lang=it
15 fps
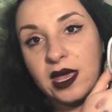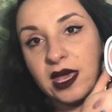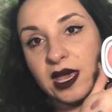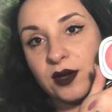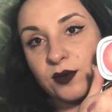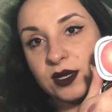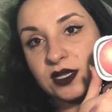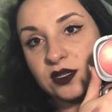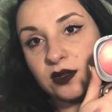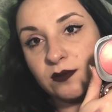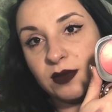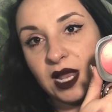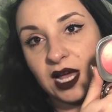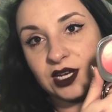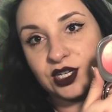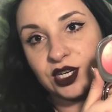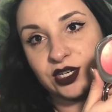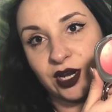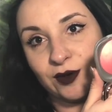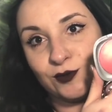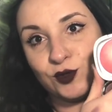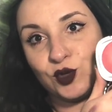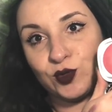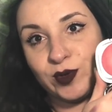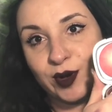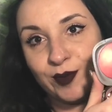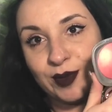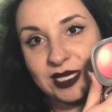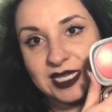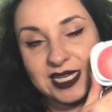e questo è il blush cioè un
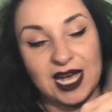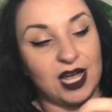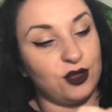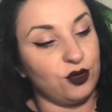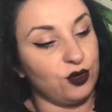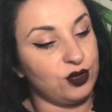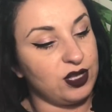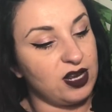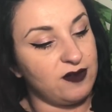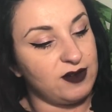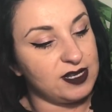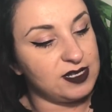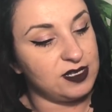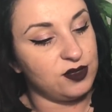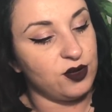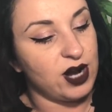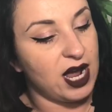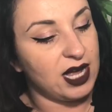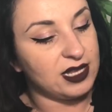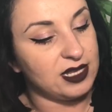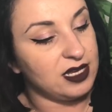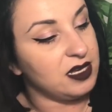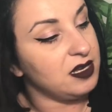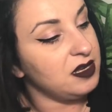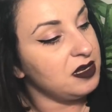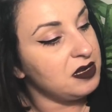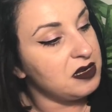super pescato con dei riflessi dorati